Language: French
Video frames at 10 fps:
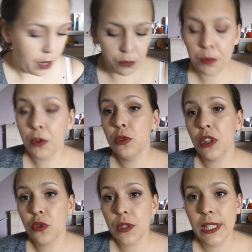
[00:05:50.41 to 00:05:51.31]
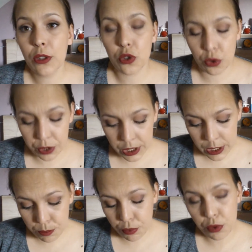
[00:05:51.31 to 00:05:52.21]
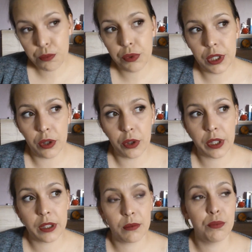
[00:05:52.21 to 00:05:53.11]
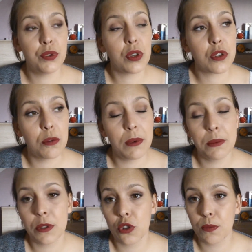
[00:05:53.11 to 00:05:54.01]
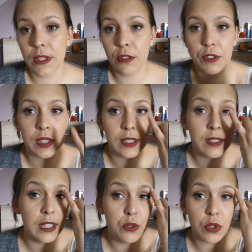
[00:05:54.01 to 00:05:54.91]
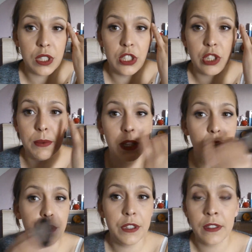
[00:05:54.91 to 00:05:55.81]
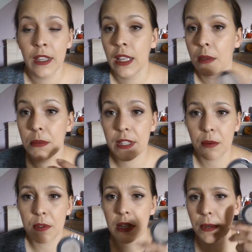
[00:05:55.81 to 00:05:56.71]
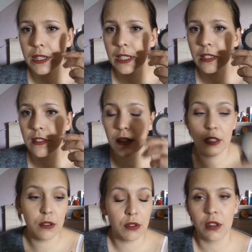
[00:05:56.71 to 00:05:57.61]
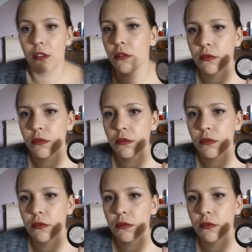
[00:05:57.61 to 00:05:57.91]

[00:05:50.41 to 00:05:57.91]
Mon produit à sourcils que je n'utilise plus depuis euh, plusieurs semaines, parce que je m'étais fait teinter les sourcils chez Benefit. Ça commence à partir, c'est... Oh.